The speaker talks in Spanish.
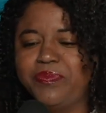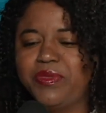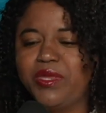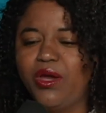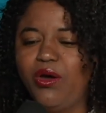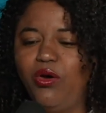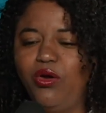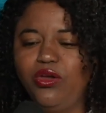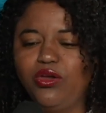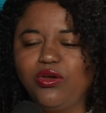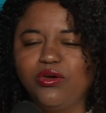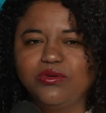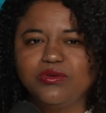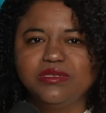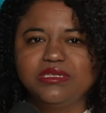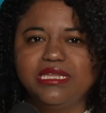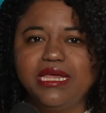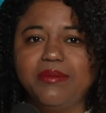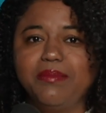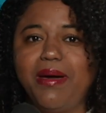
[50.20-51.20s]
hoy con
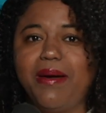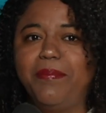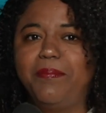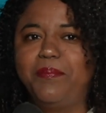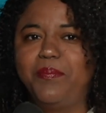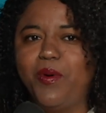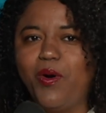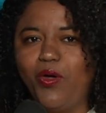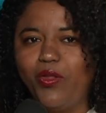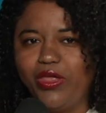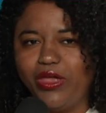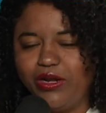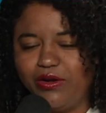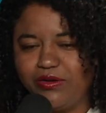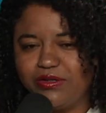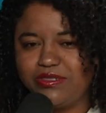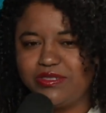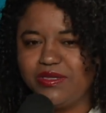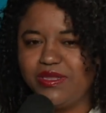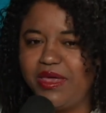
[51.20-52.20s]
un tema
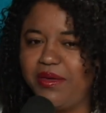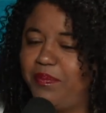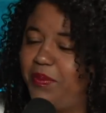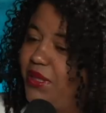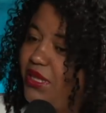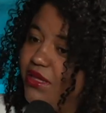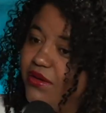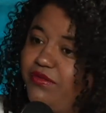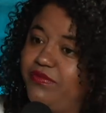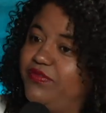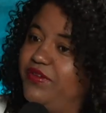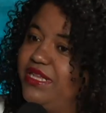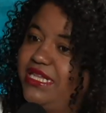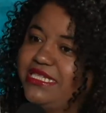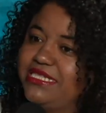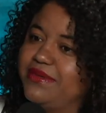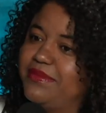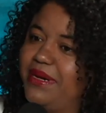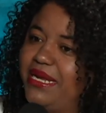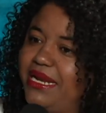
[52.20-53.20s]
poderoso después de un fin de
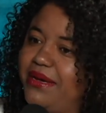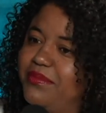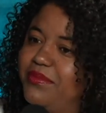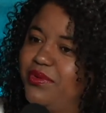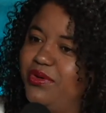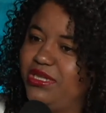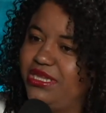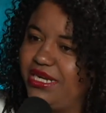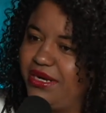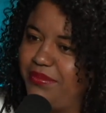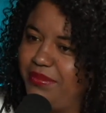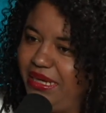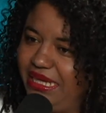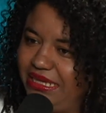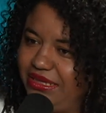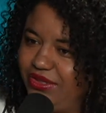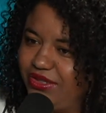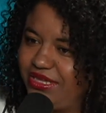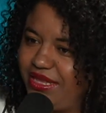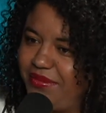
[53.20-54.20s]
semana muy
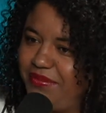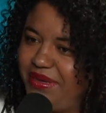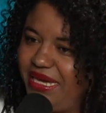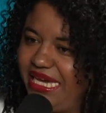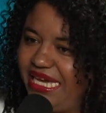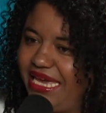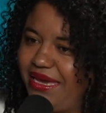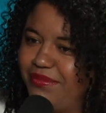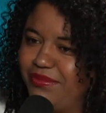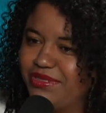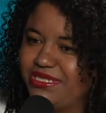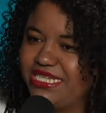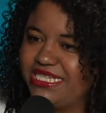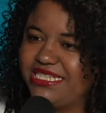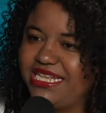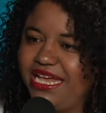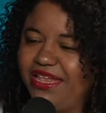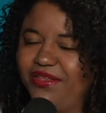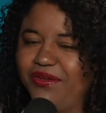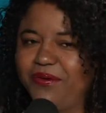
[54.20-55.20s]
tremendo también que hemos
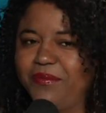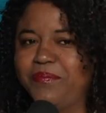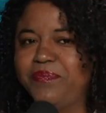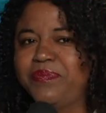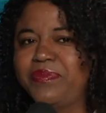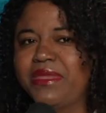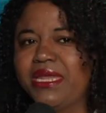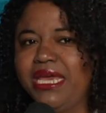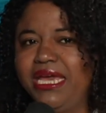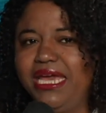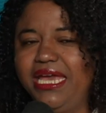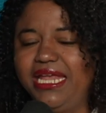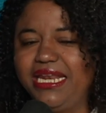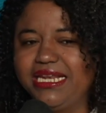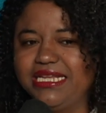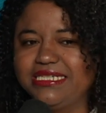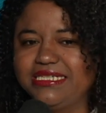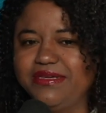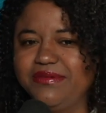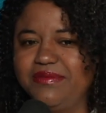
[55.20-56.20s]
estado eh,
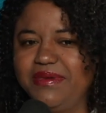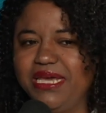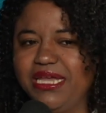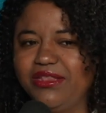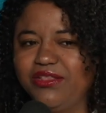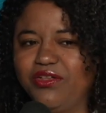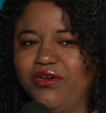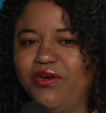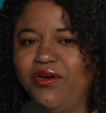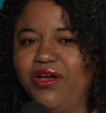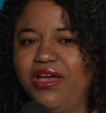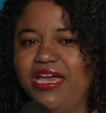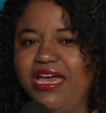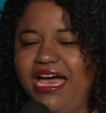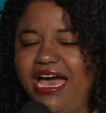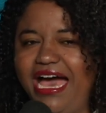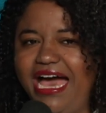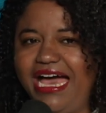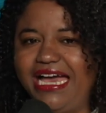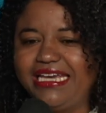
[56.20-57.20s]
recibiendo
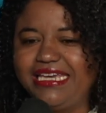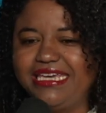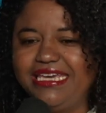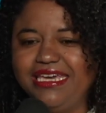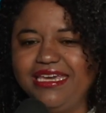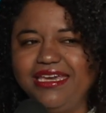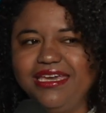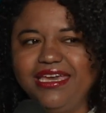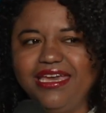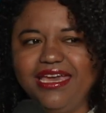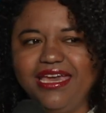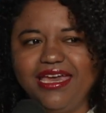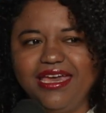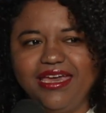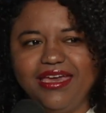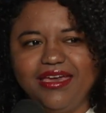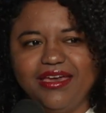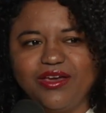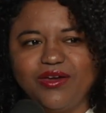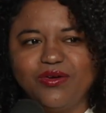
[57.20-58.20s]
aquí
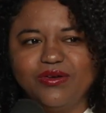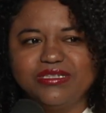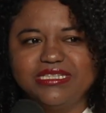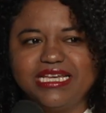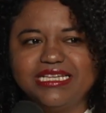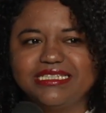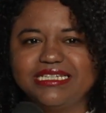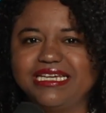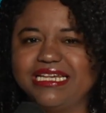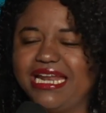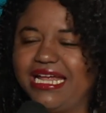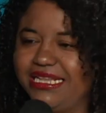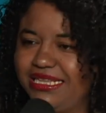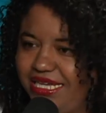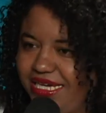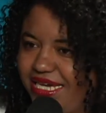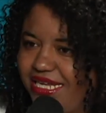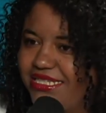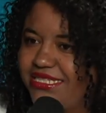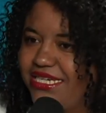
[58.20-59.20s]
eh, cosas grandes
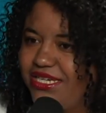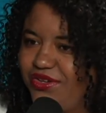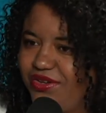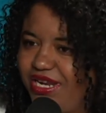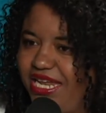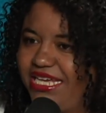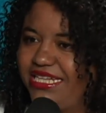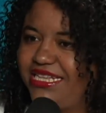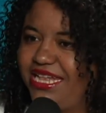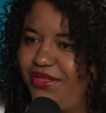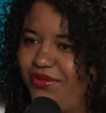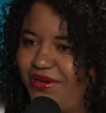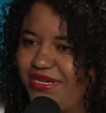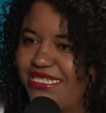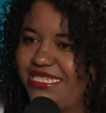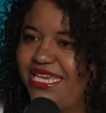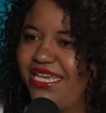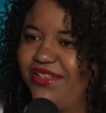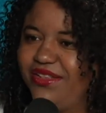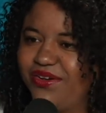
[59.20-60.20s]
que el Señor ha estado
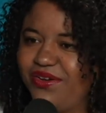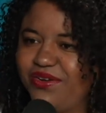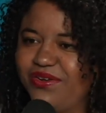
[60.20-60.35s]
haciendo con